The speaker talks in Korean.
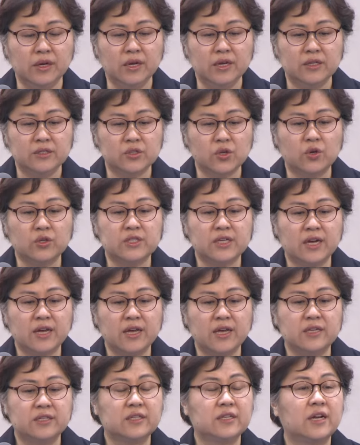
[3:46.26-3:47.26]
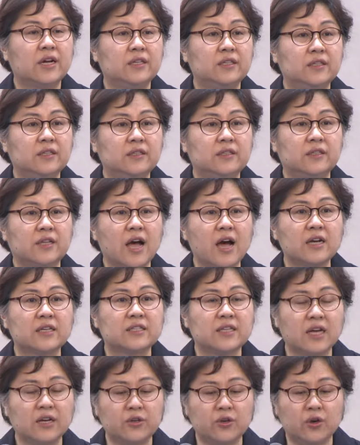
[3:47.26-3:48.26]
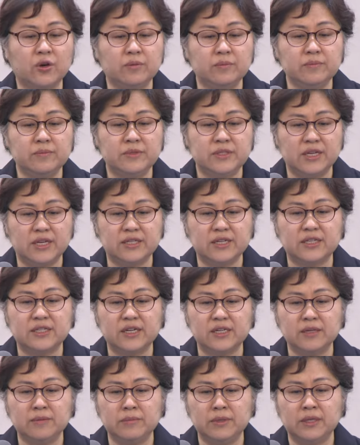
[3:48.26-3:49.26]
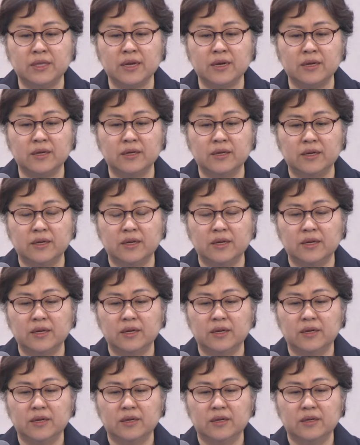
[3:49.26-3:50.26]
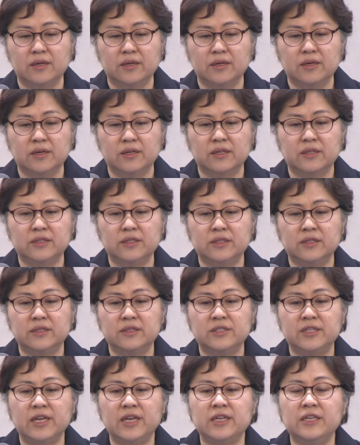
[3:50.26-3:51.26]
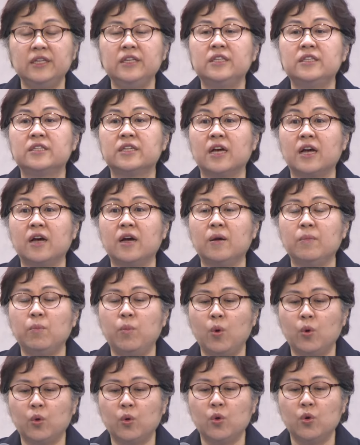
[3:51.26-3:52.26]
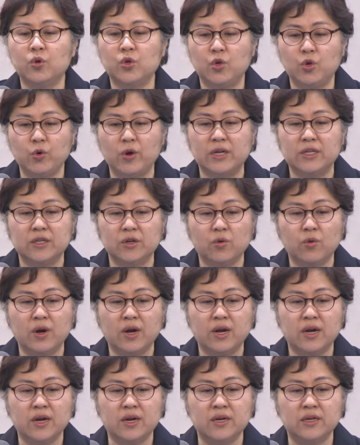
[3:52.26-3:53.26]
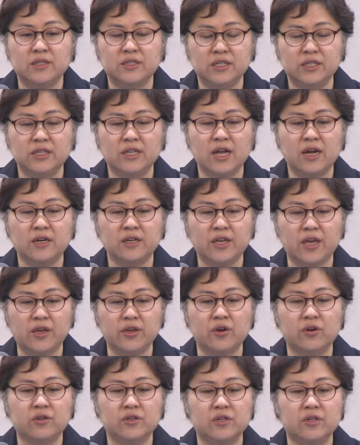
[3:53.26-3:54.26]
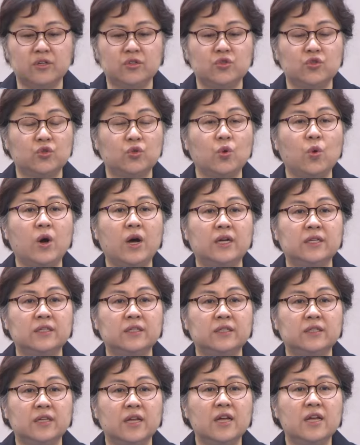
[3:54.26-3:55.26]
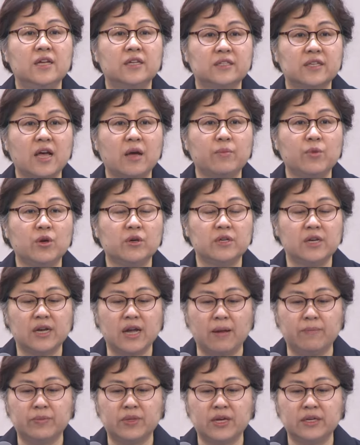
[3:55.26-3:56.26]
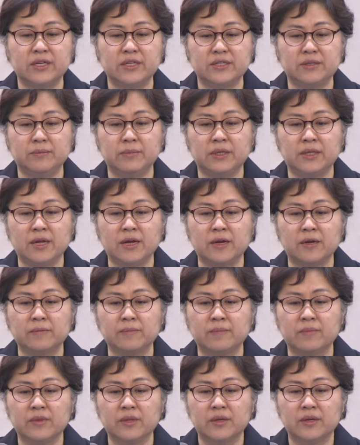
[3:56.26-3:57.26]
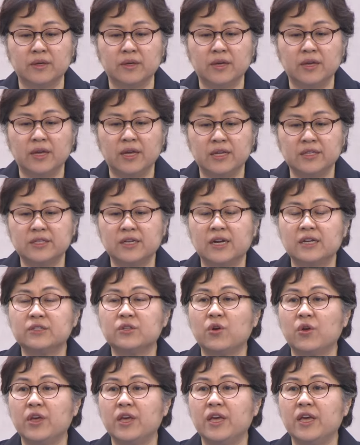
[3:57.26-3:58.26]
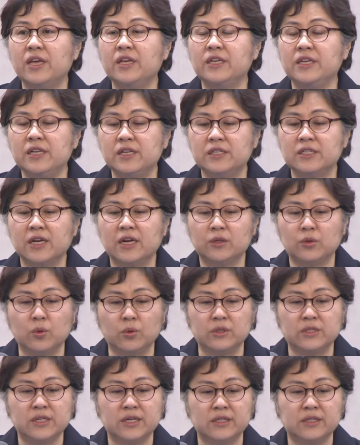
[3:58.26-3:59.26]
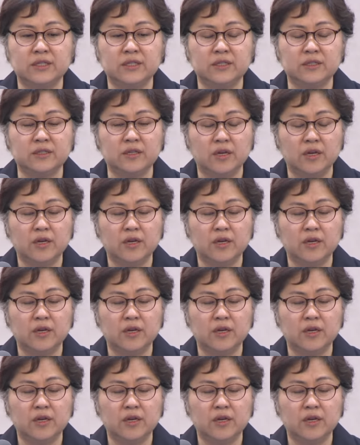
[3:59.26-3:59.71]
저자 에스라는 학사 겸 제사장입니다. 그는 제2차 포로 귀환과 신앙 개혁을 주도하는 사명을 감당했습니다. 에스라서의 1차 독자는